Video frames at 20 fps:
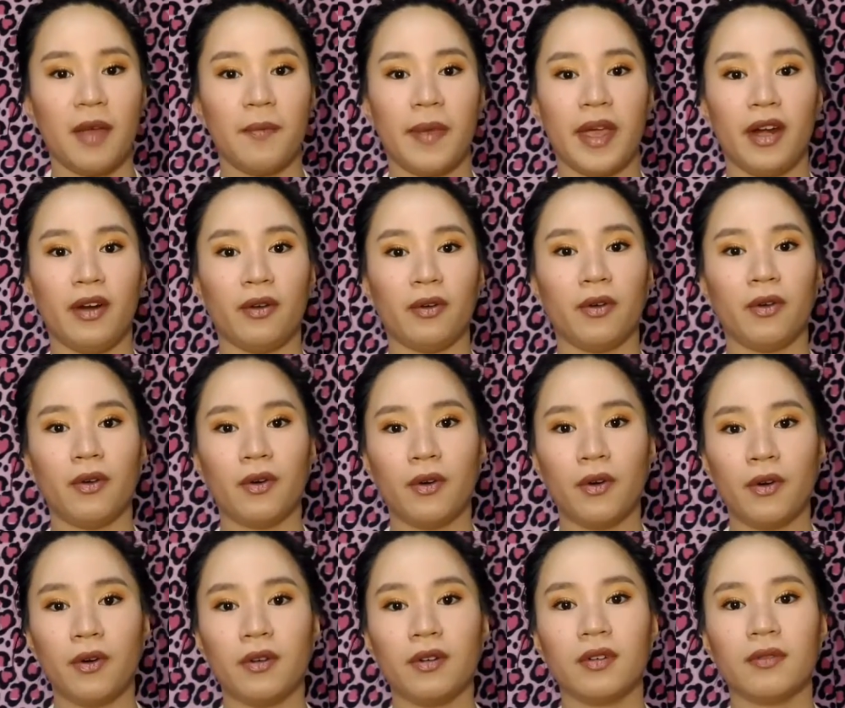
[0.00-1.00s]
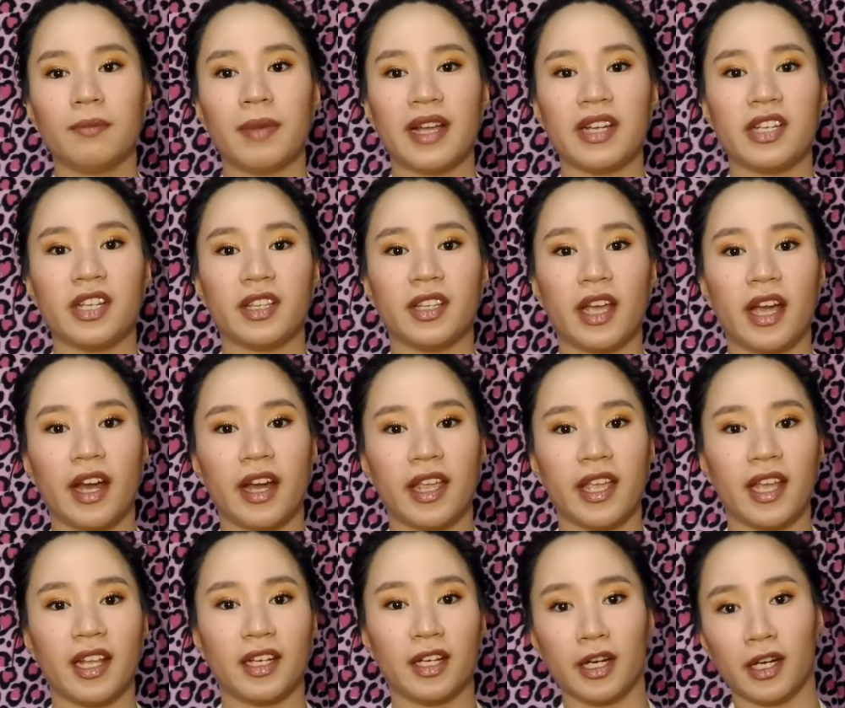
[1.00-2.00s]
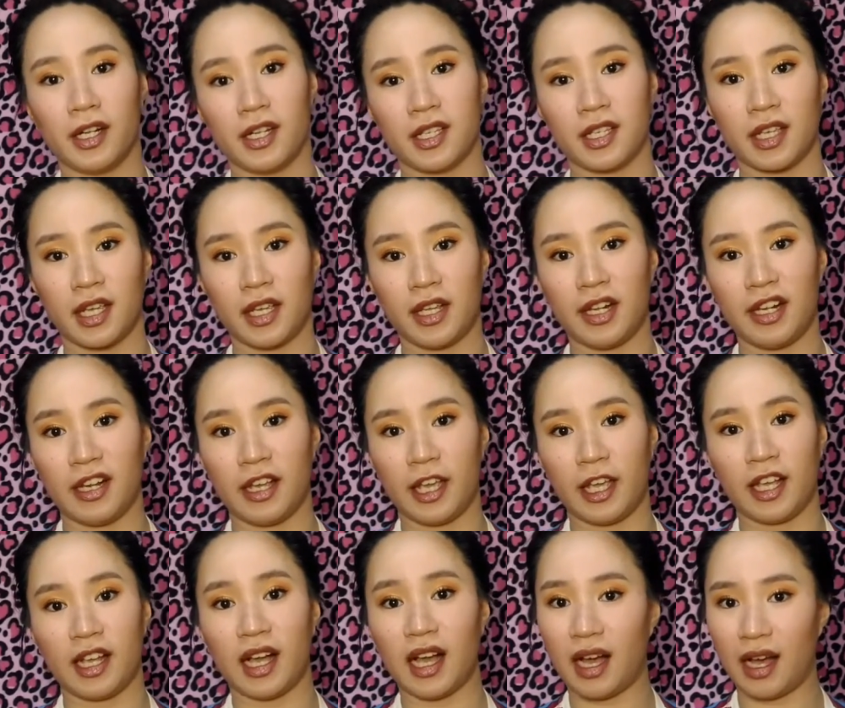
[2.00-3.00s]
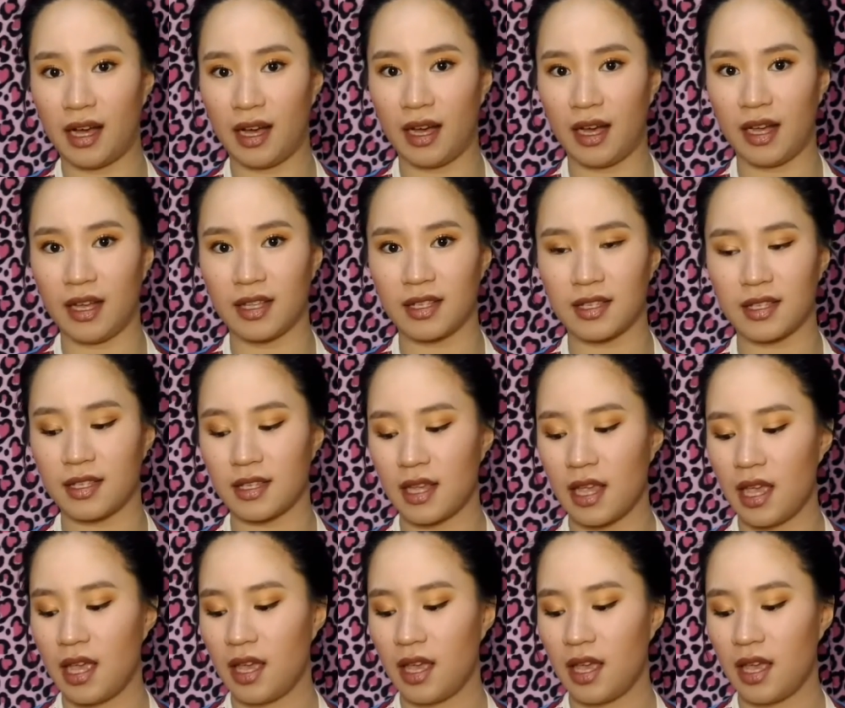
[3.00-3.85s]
Pero kung vegetarian girls kayo like us,